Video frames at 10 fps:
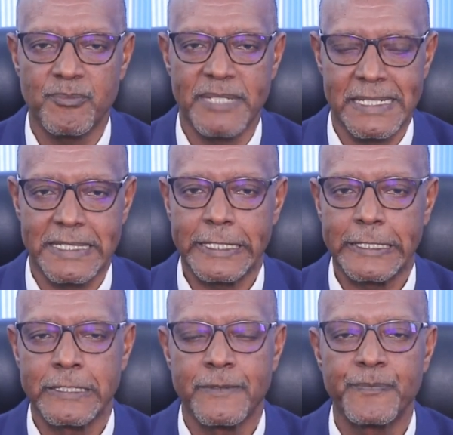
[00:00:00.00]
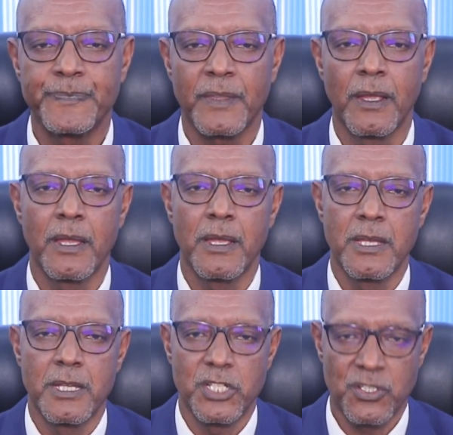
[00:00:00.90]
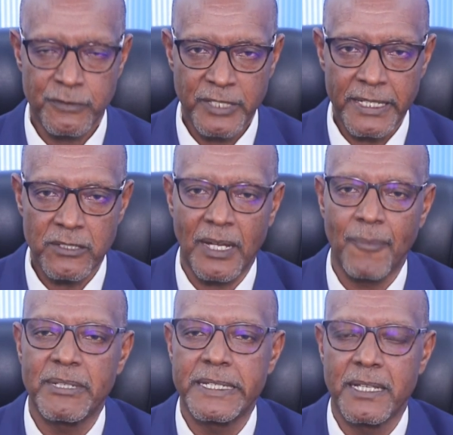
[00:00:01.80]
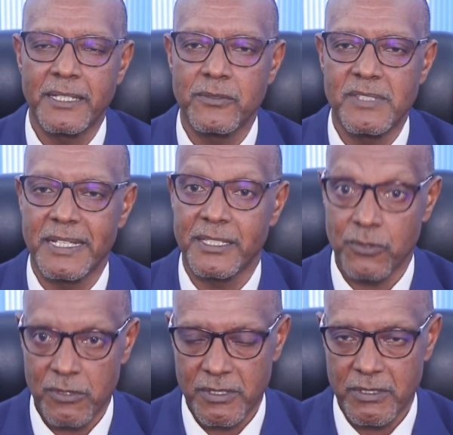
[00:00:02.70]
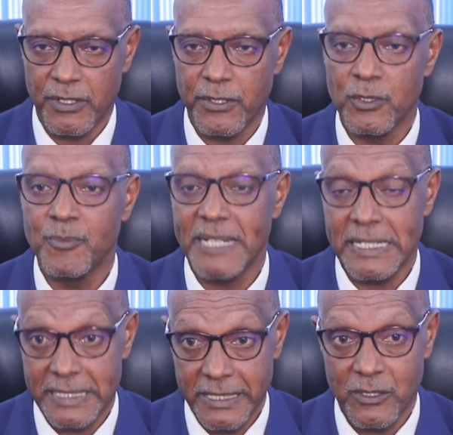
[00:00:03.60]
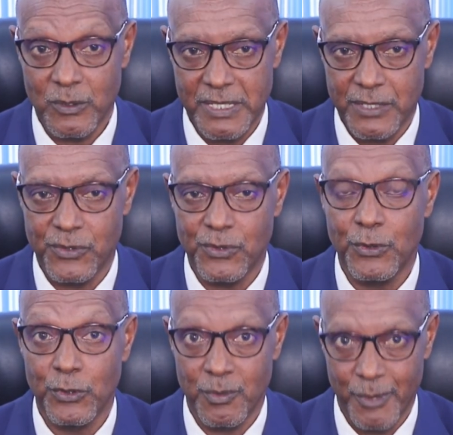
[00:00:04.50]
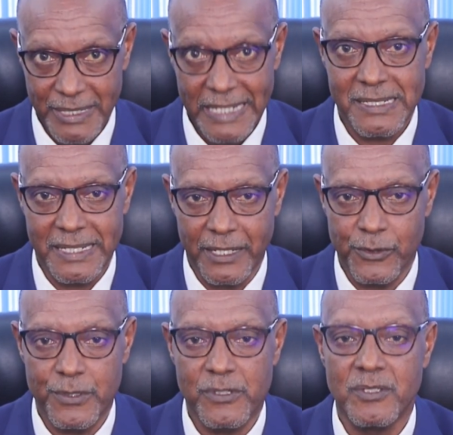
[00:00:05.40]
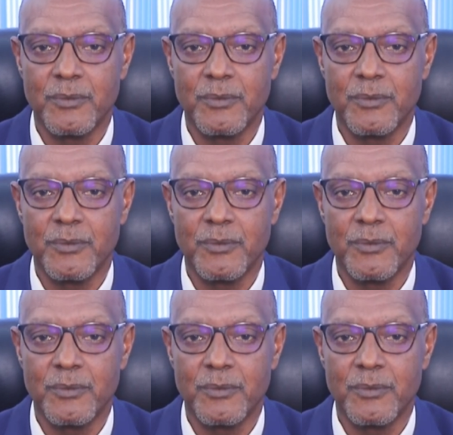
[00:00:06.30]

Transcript: Retrouvez ce soir avec euh, Julien Tondjo le message du coordonnateur résident du système des Nations Unies au Bénin.